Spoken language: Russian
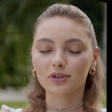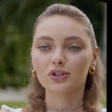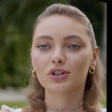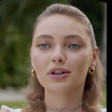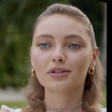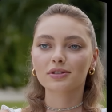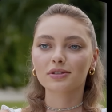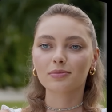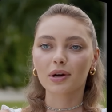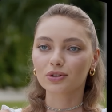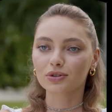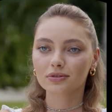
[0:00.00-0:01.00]
возвращается к
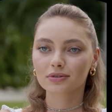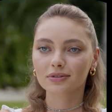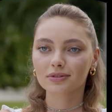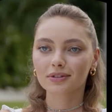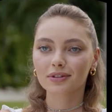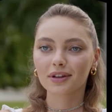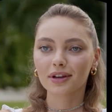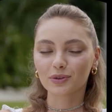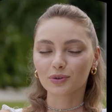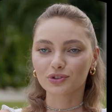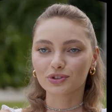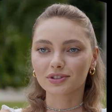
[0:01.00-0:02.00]
Димашу.
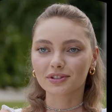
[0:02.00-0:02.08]
Это очень